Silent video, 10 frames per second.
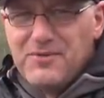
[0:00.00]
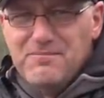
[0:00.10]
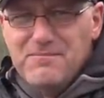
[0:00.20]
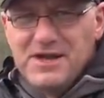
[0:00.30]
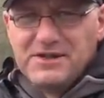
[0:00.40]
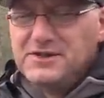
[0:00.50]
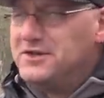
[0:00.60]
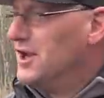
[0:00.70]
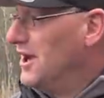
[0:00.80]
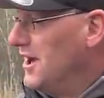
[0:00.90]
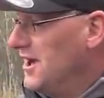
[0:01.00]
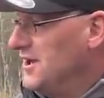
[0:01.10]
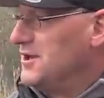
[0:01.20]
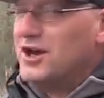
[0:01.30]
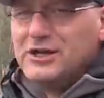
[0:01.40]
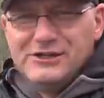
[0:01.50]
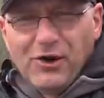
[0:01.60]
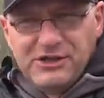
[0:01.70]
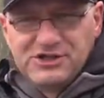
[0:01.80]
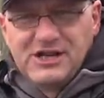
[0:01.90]
mitten in
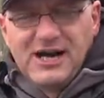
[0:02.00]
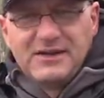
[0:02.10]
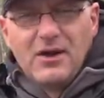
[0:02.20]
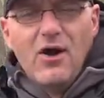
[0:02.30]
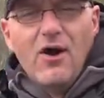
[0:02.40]
Deutschland.